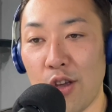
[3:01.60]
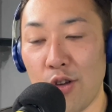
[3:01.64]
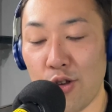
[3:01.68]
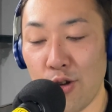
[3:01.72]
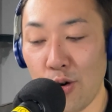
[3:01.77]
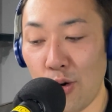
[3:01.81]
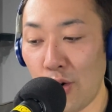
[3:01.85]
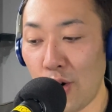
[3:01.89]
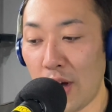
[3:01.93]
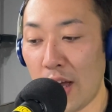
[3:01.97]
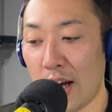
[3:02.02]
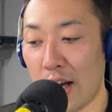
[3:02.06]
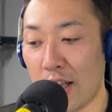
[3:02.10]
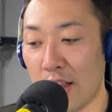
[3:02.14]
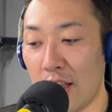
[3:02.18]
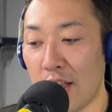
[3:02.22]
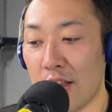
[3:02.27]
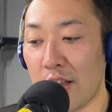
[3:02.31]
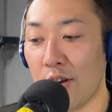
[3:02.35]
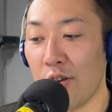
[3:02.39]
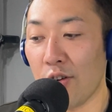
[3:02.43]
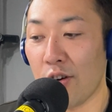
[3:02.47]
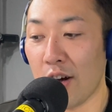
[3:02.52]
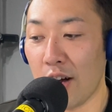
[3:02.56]
いう表現が出
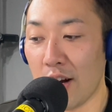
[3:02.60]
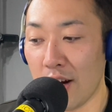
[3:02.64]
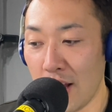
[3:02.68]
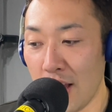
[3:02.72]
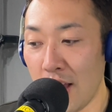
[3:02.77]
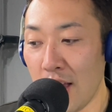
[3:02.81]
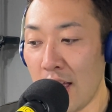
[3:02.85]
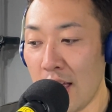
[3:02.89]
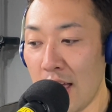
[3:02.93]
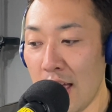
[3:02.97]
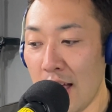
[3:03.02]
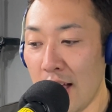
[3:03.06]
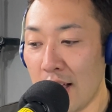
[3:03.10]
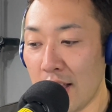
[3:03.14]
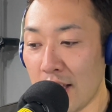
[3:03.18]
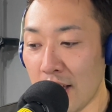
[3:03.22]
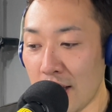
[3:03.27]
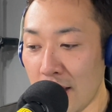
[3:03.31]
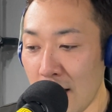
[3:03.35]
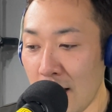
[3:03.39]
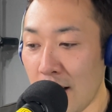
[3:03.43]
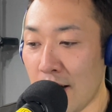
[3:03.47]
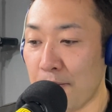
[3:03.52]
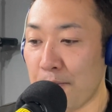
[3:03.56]
てるからね
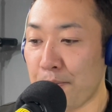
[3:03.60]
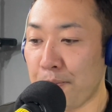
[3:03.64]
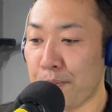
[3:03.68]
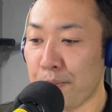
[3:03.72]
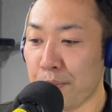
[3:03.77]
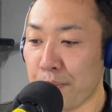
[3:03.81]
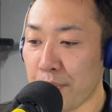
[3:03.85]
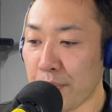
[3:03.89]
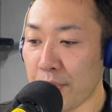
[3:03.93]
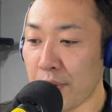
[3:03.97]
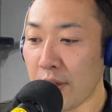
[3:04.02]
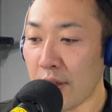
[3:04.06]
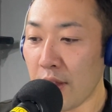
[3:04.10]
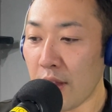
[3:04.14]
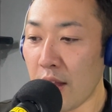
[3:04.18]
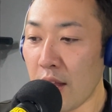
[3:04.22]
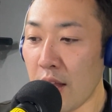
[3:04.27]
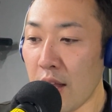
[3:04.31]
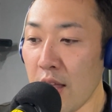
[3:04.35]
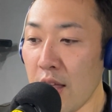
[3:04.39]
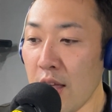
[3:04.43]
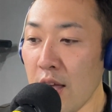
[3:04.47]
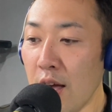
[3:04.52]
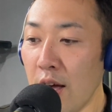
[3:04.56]
ただ
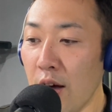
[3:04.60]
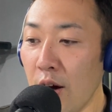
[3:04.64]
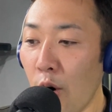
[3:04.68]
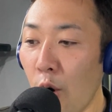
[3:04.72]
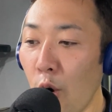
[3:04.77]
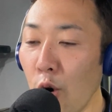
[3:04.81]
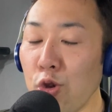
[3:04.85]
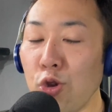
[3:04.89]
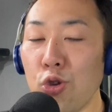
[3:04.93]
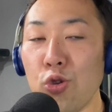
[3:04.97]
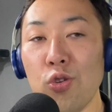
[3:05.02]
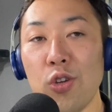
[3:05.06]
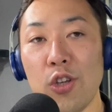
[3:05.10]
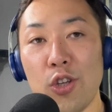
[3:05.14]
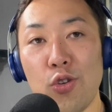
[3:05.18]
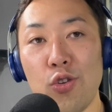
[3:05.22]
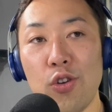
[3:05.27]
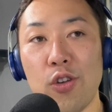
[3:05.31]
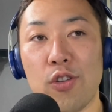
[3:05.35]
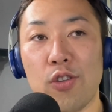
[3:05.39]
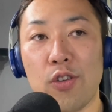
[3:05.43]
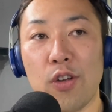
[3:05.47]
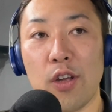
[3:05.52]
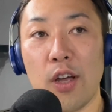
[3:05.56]
ほっと一
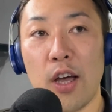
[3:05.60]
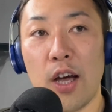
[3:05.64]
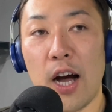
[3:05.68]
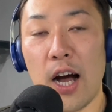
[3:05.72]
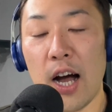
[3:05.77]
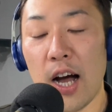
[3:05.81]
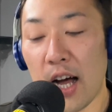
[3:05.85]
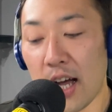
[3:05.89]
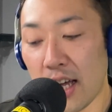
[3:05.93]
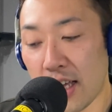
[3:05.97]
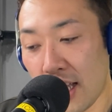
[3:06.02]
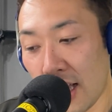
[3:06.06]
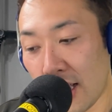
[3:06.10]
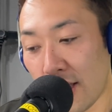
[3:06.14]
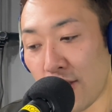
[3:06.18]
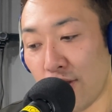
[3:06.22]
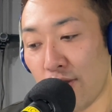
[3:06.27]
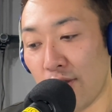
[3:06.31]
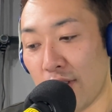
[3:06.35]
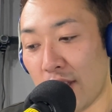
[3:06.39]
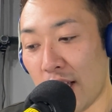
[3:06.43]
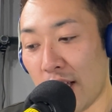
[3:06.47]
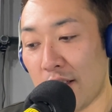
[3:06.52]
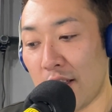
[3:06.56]
息するああやっ
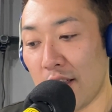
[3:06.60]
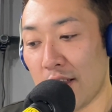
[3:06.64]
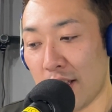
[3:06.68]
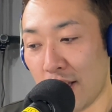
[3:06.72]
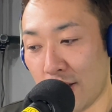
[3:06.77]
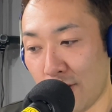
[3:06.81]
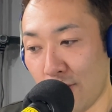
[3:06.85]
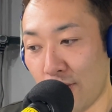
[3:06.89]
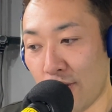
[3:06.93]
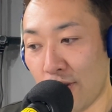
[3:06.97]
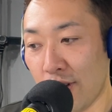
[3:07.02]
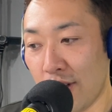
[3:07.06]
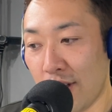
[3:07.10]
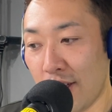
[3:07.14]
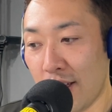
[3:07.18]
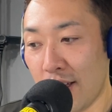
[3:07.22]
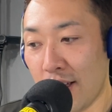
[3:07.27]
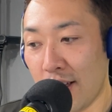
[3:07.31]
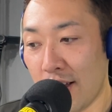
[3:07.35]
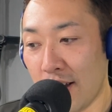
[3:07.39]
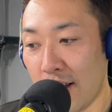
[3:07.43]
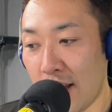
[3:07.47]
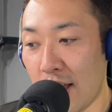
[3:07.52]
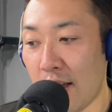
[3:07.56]
と出せたと
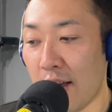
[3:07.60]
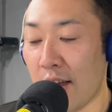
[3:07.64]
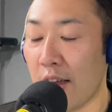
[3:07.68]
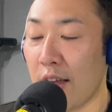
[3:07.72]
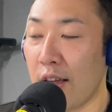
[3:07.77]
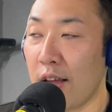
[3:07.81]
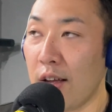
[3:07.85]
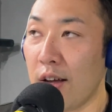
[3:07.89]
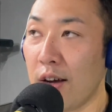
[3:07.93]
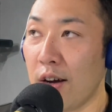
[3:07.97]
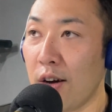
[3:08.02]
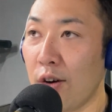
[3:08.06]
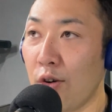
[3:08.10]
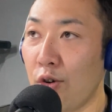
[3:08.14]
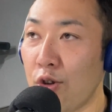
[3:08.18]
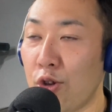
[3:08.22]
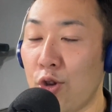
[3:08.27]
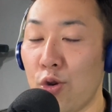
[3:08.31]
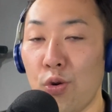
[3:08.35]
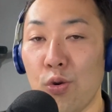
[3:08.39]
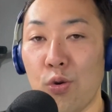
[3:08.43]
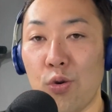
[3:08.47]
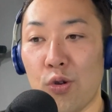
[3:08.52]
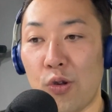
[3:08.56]
ねこれ
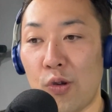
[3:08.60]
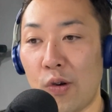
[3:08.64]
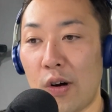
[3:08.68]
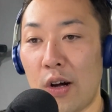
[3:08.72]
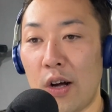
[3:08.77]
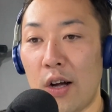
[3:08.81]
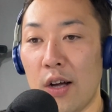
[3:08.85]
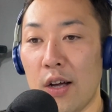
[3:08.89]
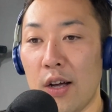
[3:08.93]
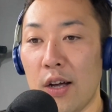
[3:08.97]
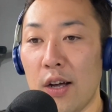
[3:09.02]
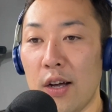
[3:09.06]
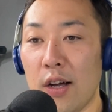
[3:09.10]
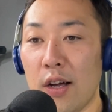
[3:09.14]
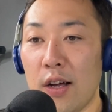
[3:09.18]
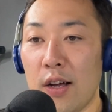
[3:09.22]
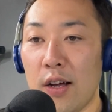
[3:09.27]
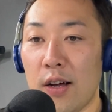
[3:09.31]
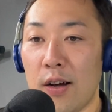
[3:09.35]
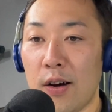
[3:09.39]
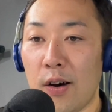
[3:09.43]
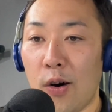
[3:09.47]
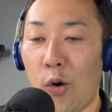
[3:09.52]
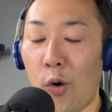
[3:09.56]
どういうことか
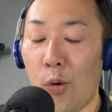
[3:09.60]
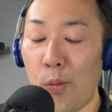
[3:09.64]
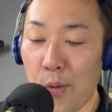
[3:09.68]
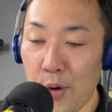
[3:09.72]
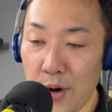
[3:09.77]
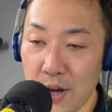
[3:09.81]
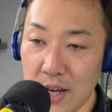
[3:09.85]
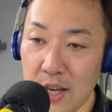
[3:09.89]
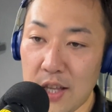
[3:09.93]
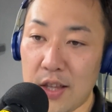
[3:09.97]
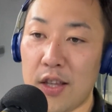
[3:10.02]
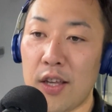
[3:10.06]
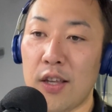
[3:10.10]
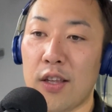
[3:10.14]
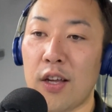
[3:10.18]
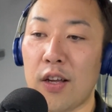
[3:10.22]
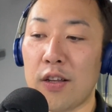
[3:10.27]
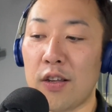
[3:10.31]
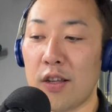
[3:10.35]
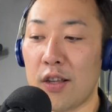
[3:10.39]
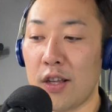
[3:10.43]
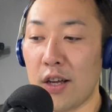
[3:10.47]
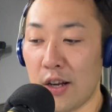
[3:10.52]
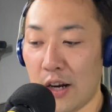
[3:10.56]
思い切って出
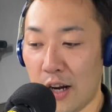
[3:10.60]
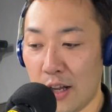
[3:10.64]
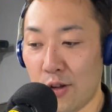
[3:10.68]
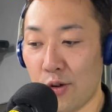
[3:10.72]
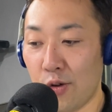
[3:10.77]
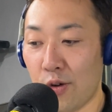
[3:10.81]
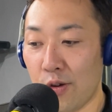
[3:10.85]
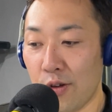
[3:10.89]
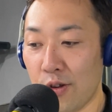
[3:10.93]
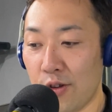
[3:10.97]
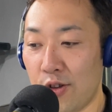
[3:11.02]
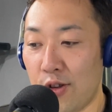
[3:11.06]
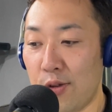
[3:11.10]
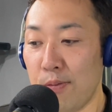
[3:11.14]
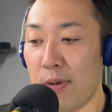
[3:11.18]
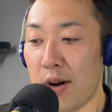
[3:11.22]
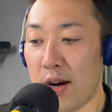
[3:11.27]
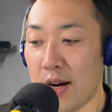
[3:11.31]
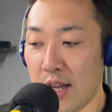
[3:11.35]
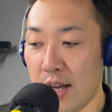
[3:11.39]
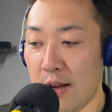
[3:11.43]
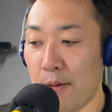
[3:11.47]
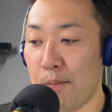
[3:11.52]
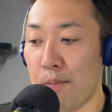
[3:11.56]
せたなとつ
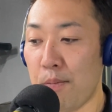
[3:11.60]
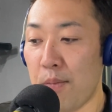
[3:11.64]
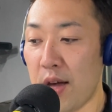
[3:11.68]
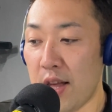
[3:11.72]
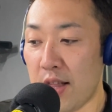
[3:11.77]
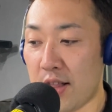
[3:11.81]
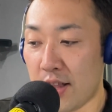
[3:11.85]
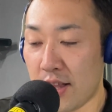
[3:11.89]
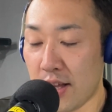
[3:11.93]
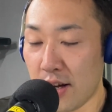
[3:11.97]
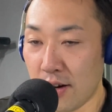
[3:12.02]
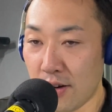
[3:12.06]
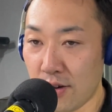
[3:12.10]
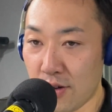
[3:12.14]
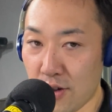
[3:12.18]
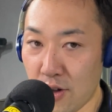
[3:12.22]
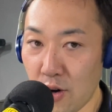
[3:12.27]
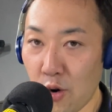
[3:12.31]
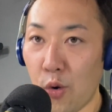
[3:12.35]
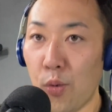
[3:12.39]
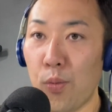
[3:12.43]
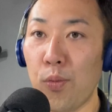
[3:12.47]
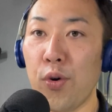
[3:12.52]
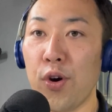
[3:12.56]
まりめちゃく
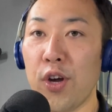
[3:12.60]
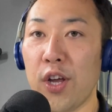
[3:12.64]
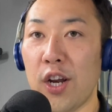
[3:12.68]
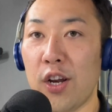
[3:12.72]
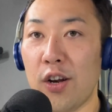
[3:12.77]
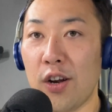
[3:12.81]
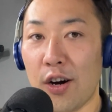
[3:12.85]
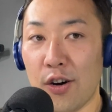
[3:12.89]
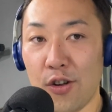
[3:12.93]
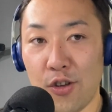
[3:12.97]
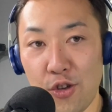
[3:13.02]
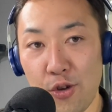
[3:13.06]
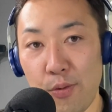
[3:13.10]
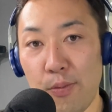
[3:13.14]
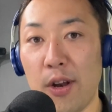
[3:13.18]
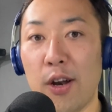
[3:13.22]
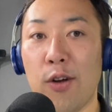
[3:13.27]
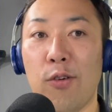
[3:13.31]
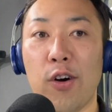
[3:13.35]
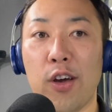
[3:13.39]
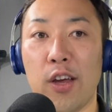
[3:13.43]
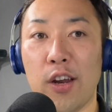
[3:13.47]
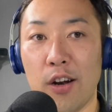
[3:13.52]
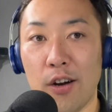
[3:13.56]
ちゃ思い入れのある夢
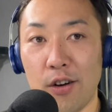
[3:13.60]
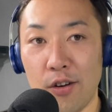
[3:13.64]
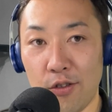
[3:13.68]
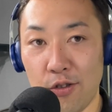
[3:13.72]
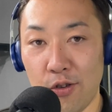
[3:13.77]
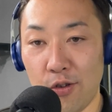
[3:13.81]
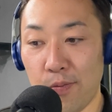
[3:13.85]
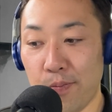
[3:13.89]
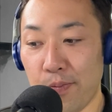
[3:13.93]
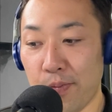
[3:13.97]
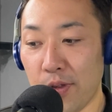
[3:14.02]
なわけなんですよ